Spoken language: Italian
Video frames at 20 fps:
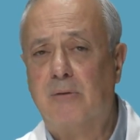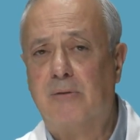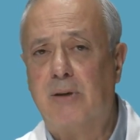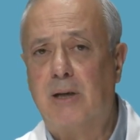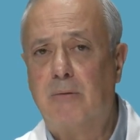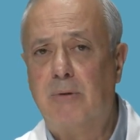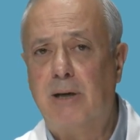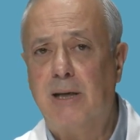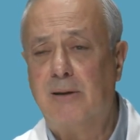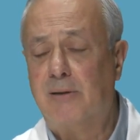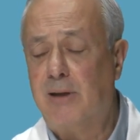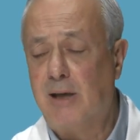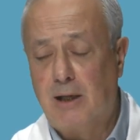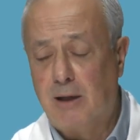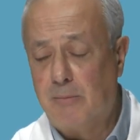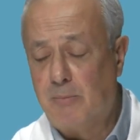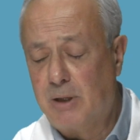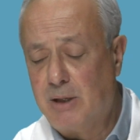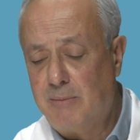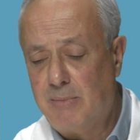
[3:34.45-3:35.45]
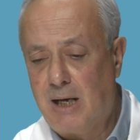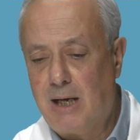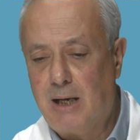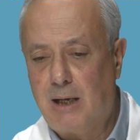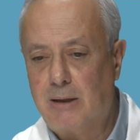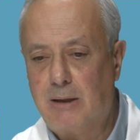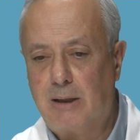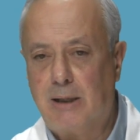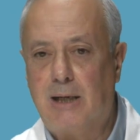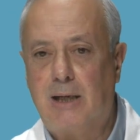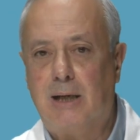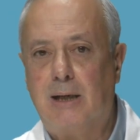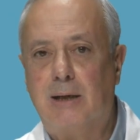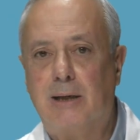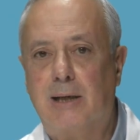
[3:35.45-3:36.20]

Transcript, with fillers: frequente che prima era,